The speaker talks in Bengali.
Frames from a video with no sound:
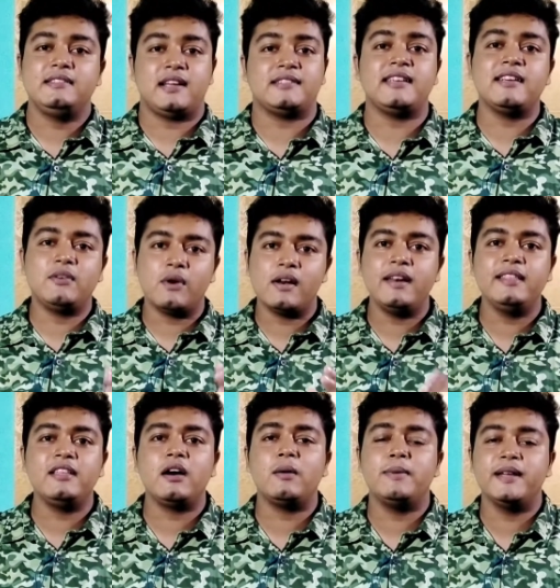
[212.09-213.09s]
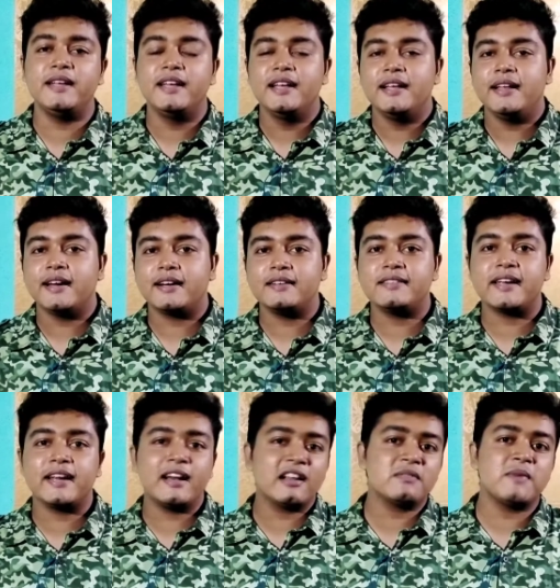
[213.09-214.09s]
যাচাই করে নিতে হবে একটি
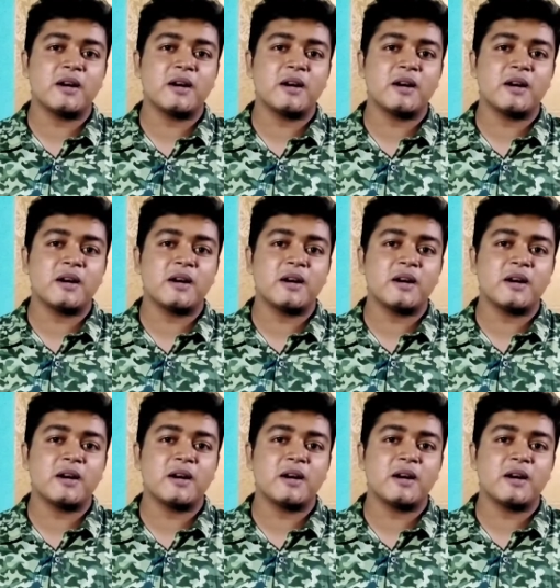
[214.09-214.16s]
সেকেন্ড হ্যান্ড